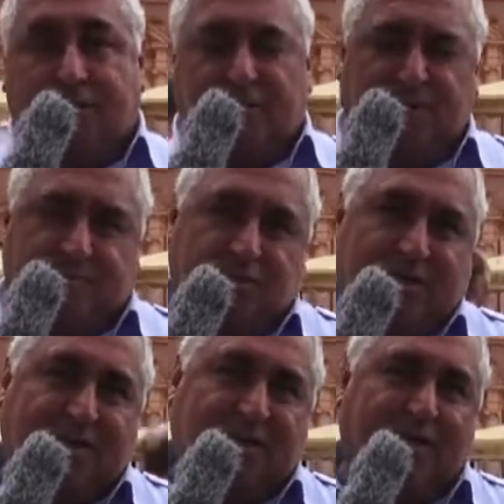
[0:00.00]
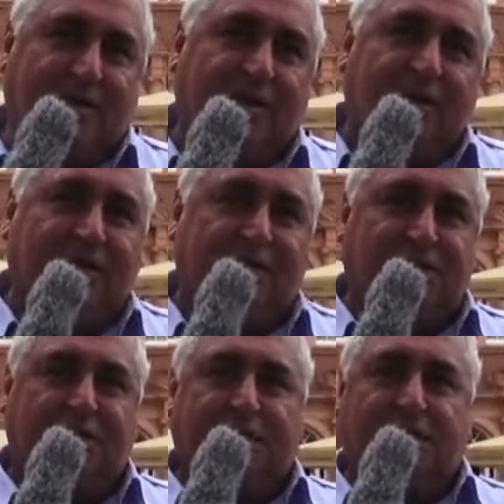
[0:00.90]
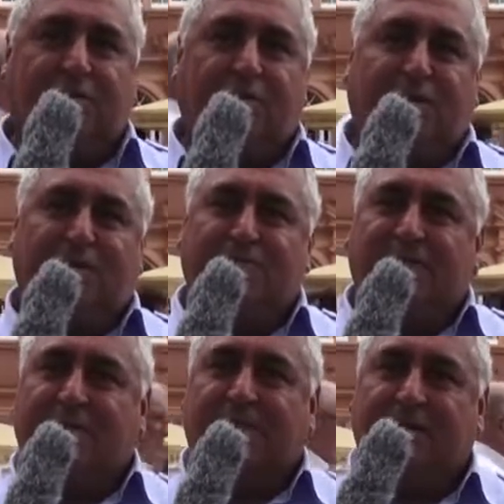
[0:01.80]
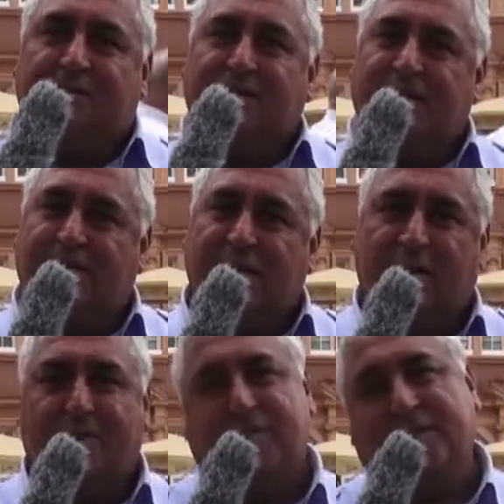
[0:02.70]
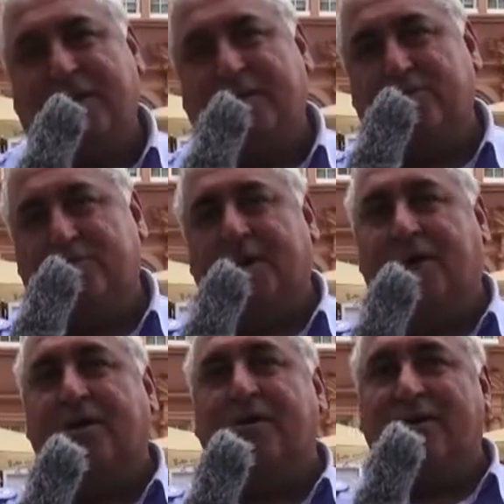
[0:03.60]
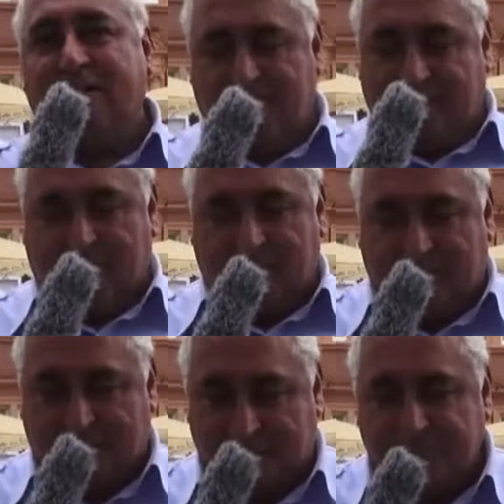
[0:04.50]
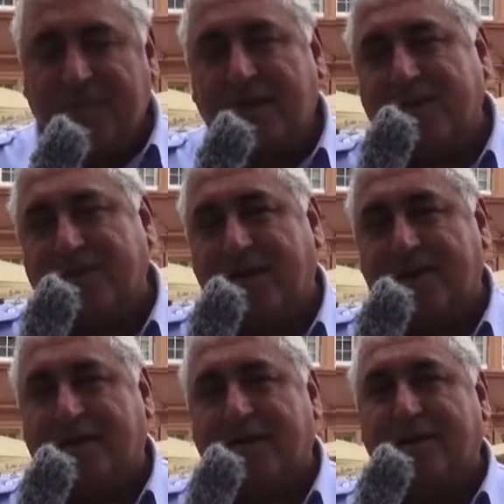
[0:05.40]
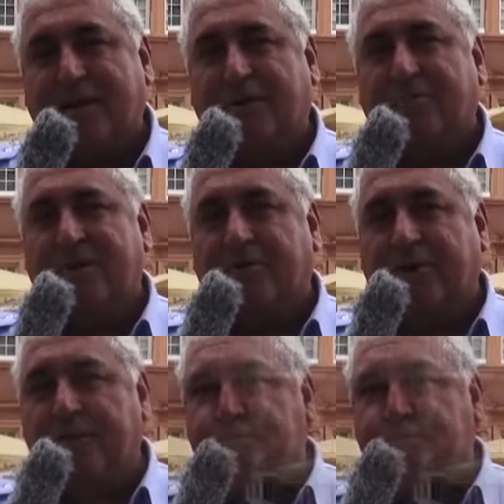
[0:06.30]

مقدمة آه، متخري نيشي ويوا منطيثة أيا مدعانوثا قا خزيانا خبيوة